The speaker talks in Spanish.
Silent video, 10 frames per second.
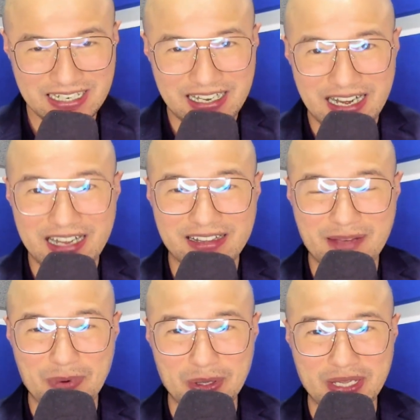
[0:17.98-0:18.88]
al
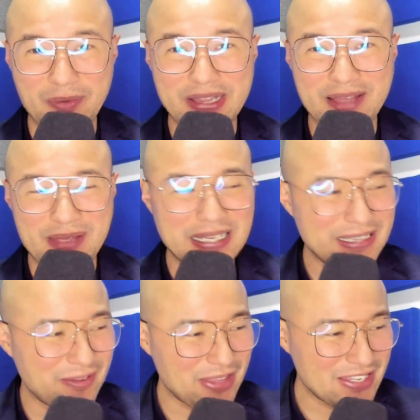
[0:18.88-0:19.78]
Deportivo
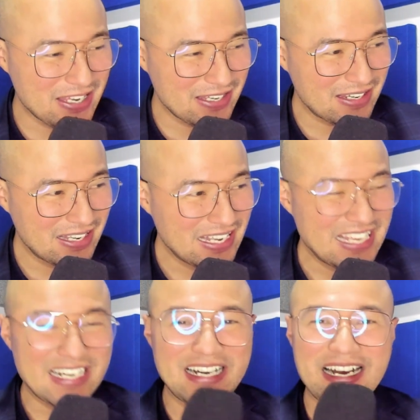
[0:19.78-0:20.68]
Independiente Medellín,
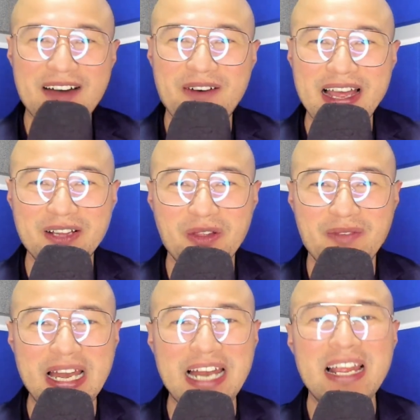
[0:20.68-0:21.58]
Rafael
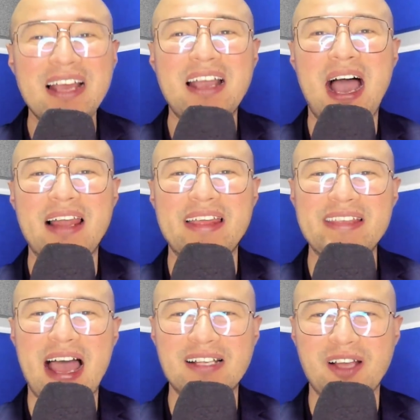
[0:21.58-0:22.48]
Dudamel al
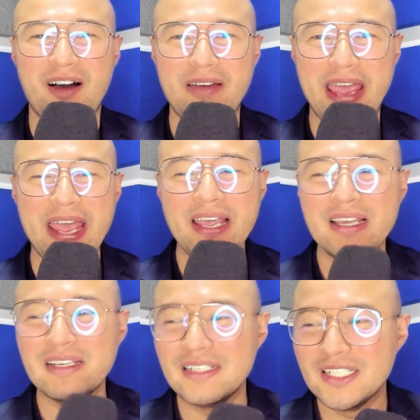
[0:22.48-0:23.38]
Caleñazo, ¿ve?
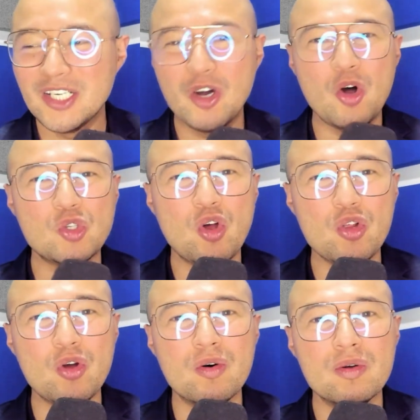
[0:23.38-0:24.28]

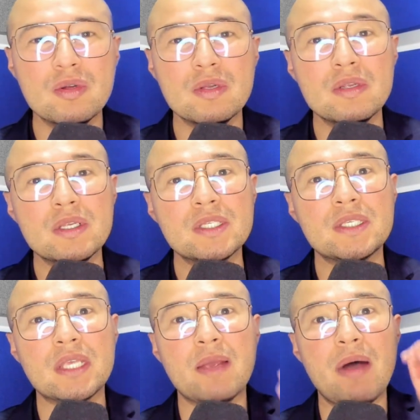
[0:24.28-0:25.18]
Osorio,
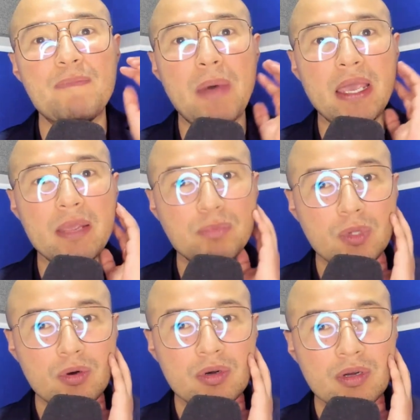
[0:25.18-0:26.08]
¿se va para
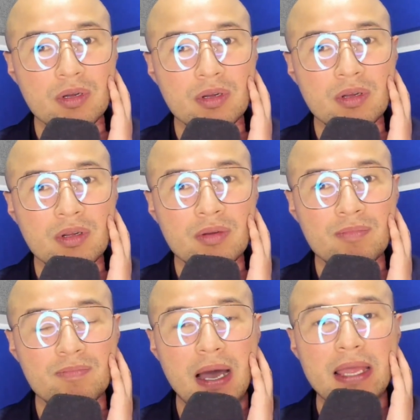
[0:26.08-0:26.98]
Egipto?
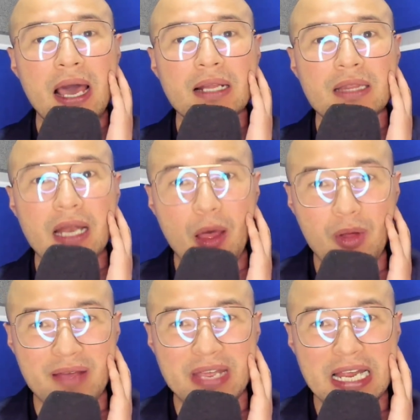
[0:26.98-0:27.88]
¿Va a dejar tirado
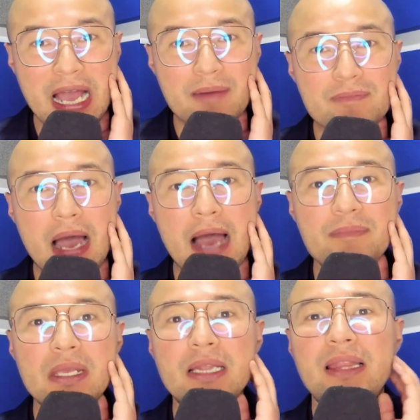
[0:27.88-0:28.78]
a la América?
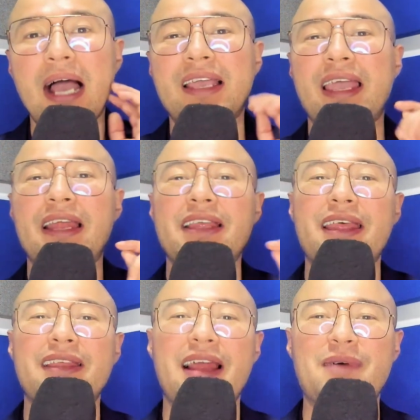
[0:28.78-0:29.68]
Mamita querida,
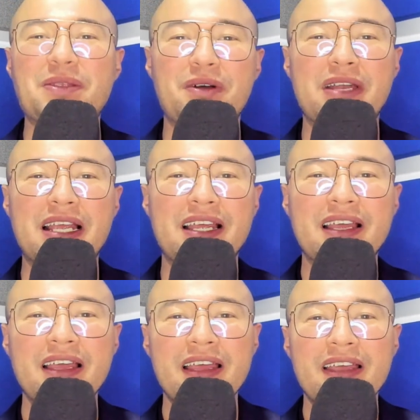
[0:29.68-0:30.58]
diría el Mañoli.
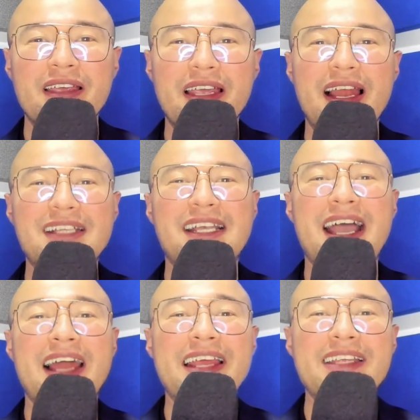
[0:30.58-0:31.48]
Y las
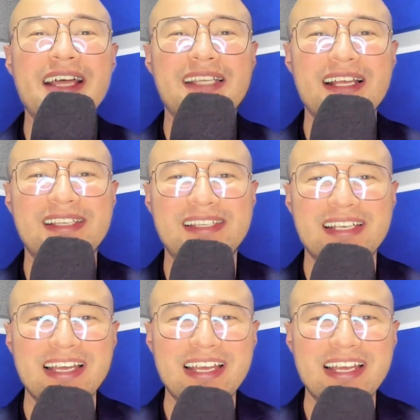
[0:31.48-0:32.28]
caleñazas